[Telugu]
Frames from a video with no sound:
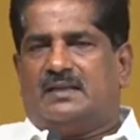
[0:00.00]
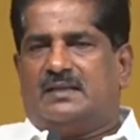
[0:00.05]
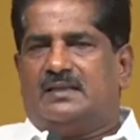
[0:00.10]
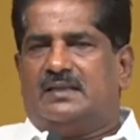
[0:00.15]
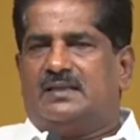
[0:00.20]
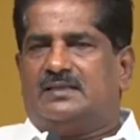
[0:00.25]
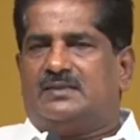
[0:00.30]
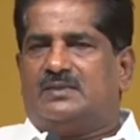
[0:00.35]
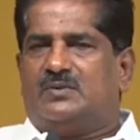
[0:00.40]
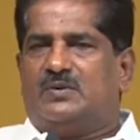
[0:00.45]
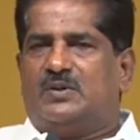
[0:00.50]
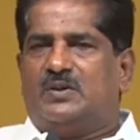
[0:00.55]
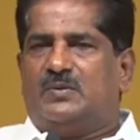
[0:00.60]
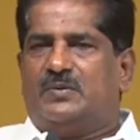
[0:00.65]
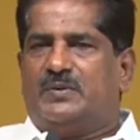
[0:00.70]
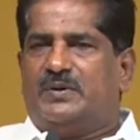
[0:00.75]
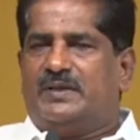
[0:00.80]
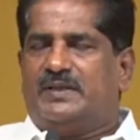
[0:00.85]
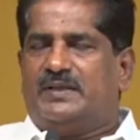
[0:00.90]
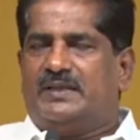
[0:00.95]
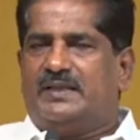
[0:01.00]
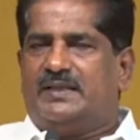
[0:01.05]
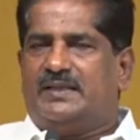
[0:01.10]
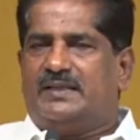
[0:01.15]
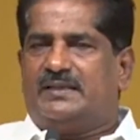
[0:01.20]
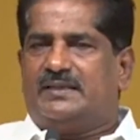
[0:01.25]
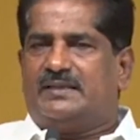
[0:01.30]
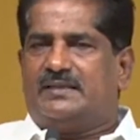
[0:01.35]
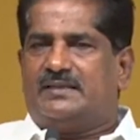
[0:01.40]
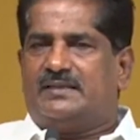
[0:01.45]
తెలుగుదేశం ఓడిపోయింది
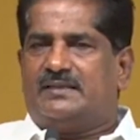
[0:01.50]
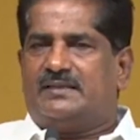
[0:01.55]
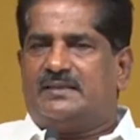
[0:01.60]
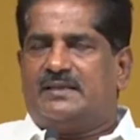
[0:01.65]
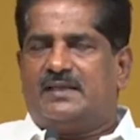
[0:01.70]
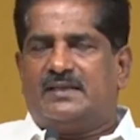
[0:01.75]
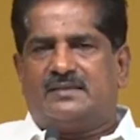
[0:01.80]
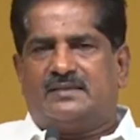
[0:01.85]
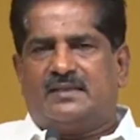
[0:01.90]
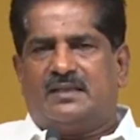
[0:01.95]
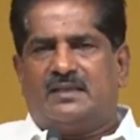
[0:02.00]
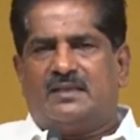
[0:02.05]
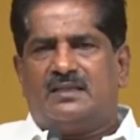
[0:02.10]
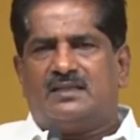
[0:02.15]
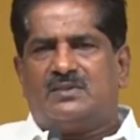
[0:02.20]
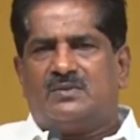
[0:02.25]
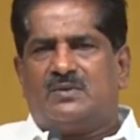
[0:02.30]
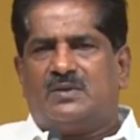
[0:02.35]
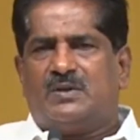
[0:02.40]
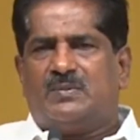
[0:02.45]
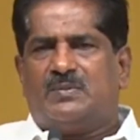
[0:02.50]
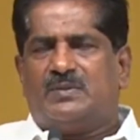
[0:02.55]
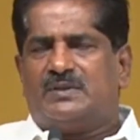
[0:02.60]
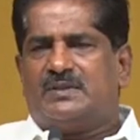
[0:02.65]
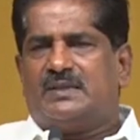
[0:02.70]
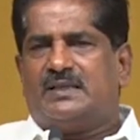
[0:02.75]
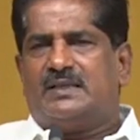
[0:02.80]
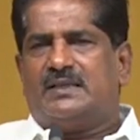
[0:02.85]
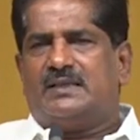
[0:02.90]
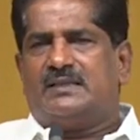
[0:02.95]
ఎస్ తెలుగుదేశం
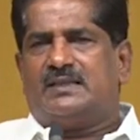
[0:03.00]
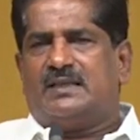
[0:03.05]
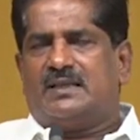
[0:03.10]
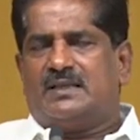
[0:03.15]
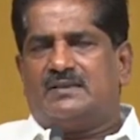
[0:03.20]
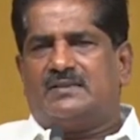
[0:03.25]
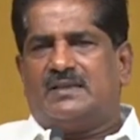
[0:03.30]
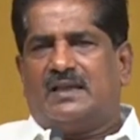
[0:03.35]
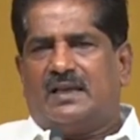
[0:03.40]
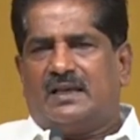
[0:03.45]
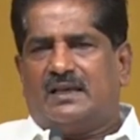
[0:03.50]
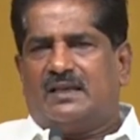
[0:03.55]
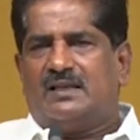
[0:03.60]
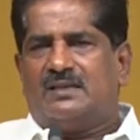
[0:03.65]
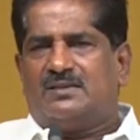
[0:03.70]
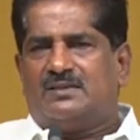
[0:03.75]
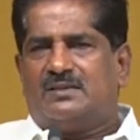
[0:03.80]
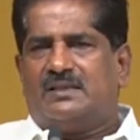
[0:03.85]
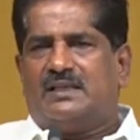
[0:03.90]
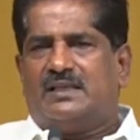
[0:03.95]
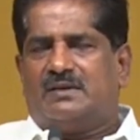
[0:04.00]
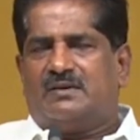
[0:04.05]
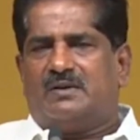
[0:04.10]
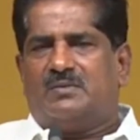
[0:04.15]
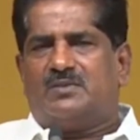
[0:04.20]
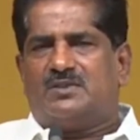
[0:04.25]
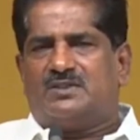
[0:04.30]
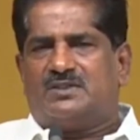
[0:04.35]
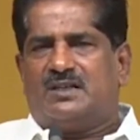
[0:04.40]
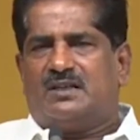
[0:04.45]
ఓడిపోద్ది తెలుగుదేశం ఎలా గెలుస్తుంది ఇరవై
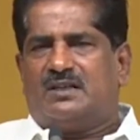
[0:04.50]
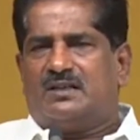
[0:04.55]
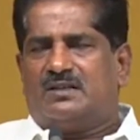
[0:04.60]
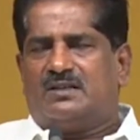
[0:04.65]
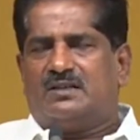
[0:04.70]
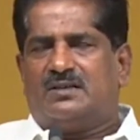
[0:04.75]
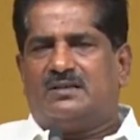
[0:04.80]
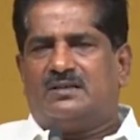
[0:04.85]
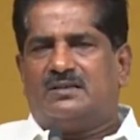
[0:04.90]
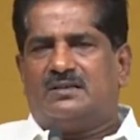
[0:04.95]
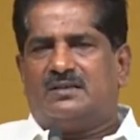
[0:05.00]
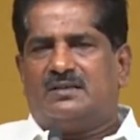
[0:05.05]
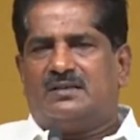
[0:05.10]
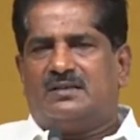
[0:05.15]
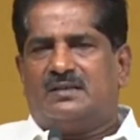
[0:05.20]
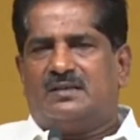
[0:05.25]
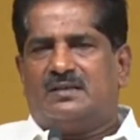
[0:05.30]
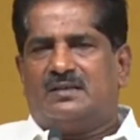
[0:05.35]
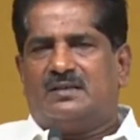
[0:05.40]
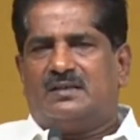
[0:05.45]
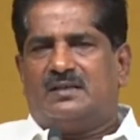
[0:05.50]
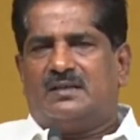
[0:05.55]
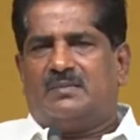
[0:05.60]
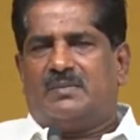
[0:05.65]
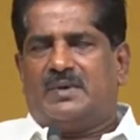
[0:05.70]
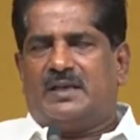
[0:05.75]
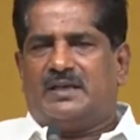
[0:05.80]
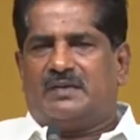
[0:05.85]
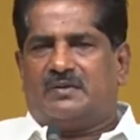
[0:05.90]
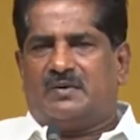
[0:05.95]
మూడు సీట్లతో
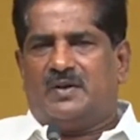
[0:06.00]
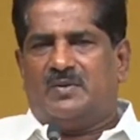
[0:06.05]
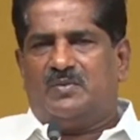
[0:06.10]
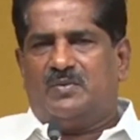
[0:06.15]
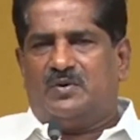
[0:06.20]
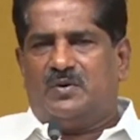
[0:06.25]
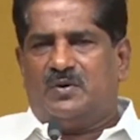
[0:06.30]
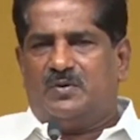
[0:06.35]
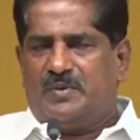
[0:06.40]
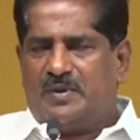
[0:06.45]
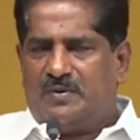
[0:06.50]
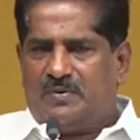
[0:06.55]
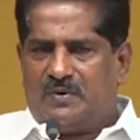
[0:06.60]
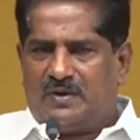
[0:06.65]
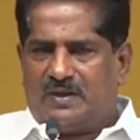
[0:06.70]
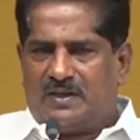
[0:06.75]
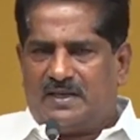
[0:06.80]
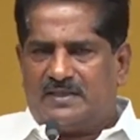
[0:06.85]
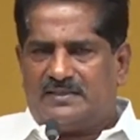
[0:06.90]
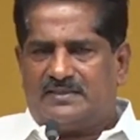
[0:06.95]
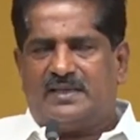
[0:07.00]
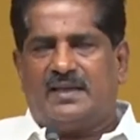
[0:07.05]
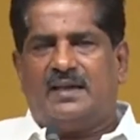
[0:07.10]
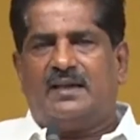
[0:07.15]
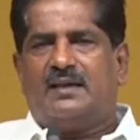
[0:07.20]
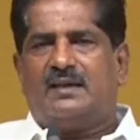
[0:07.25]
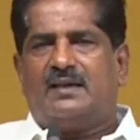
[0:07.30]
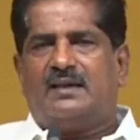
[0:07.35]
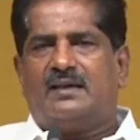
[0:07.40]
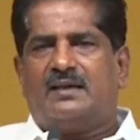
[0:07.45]
మా ఇరవై మూడు మేము ఓట్లు వేసినా
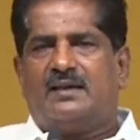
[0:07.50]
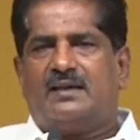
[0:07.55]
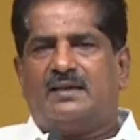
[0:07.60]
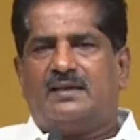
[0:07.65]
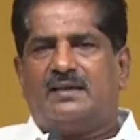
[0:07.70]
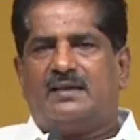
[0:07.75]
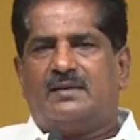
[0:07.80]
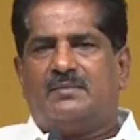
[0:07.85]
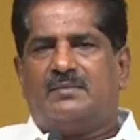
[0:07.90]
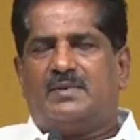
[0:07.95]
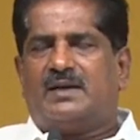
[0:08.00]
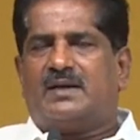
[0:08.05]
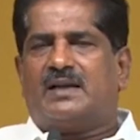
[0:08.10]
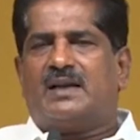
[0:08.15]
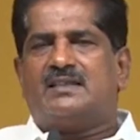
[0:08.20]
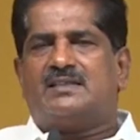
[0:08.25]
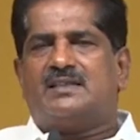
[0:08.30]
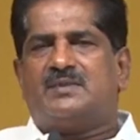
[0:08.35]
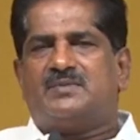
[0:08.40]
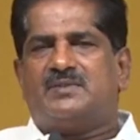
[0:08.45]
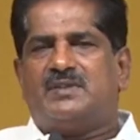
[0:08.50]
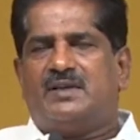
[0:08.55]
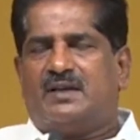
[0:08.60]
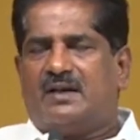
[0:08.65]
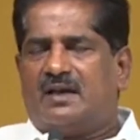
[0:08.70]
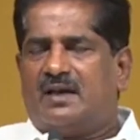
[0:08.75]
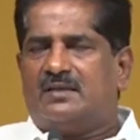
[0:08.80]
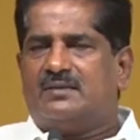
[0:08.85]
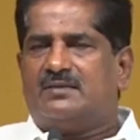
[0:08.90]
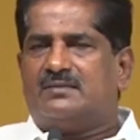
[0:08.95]
మాకు రాజ్యసభ సీట్
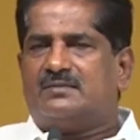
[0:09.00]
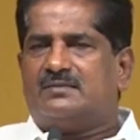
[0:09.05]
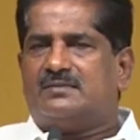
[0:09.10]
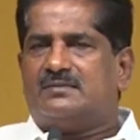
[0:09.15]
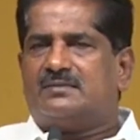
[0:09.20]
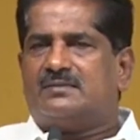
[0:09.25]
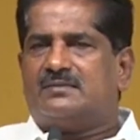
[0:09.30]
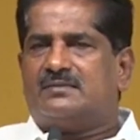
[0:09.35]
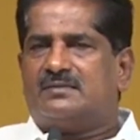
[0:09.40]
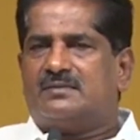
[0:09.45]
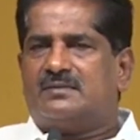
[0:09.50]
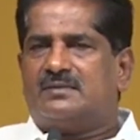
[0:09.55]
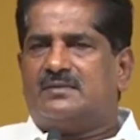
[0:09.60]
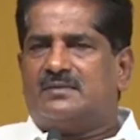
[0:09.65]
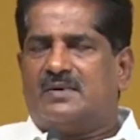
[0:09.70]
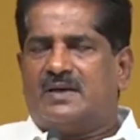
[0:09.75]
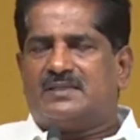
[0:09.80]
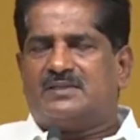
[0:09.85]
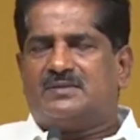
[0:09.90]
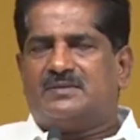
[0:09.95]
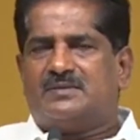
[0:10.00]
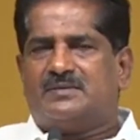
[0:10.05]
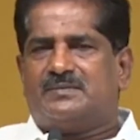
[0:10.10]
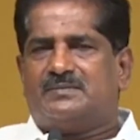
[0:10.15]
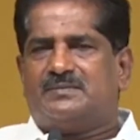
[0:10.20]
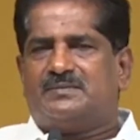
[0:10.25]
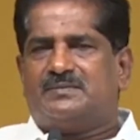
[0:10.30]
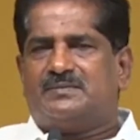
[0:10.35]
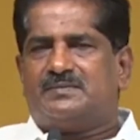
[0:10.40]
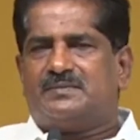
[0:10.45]
రాదు వాస్తవం
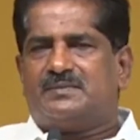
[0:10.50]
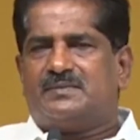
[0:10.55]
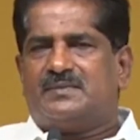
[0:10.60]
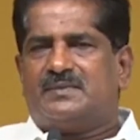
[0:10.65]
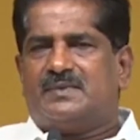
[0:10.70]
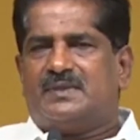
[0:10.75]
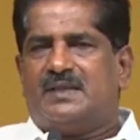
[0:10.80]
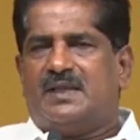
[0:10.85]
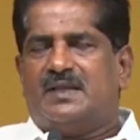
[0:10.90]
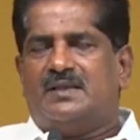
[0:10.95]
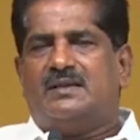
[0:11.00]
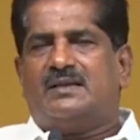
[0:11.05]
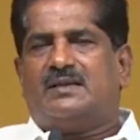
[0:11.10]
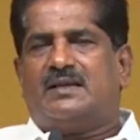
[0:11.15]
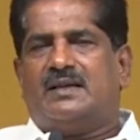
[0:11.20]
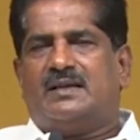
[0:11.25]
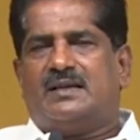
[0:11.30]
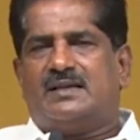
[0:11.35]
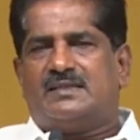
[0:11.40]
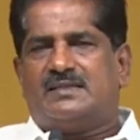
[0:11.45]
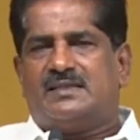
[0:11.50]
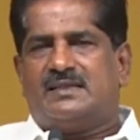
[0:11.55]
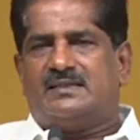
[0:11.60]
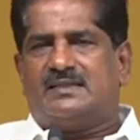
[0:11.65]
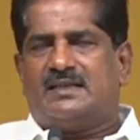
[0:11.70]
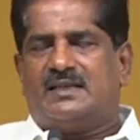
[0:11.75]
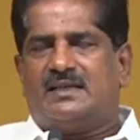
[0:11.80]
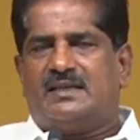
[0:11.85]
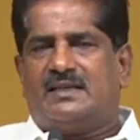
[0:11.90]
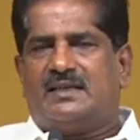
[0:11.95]
ఎందుకు కంటెస్ట్
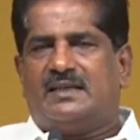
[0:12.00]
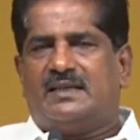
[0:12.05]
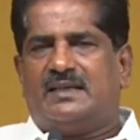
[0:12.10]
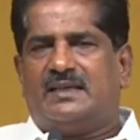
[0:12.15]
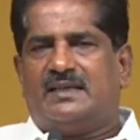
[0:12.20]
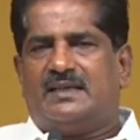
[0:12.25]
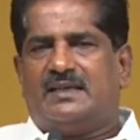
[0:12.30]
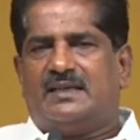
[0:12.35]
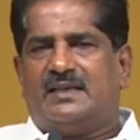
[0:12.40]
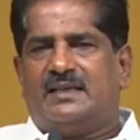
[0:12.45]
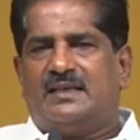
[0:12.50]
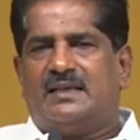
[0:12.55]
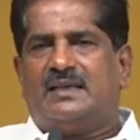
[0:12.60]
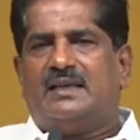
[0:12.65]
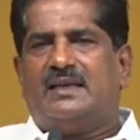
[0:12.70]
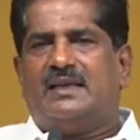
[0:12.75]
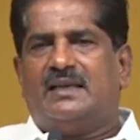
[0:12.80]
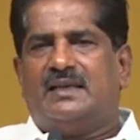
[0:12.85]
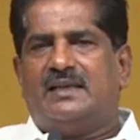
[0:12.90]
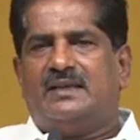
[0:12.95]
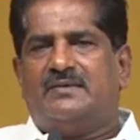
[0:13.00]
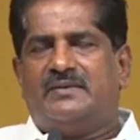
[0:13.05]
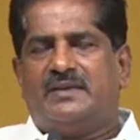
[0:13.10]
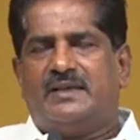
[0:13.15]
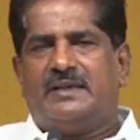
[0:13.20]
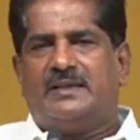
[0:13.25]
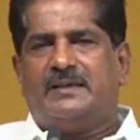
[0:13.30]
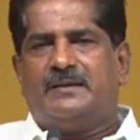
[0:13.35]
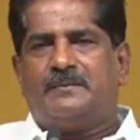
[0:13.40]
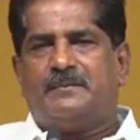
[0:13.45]
చేశారంటే ఎన్నికలు
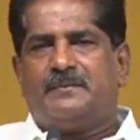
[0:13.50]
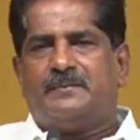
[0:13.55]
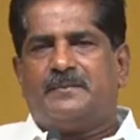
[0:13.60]
అనేవి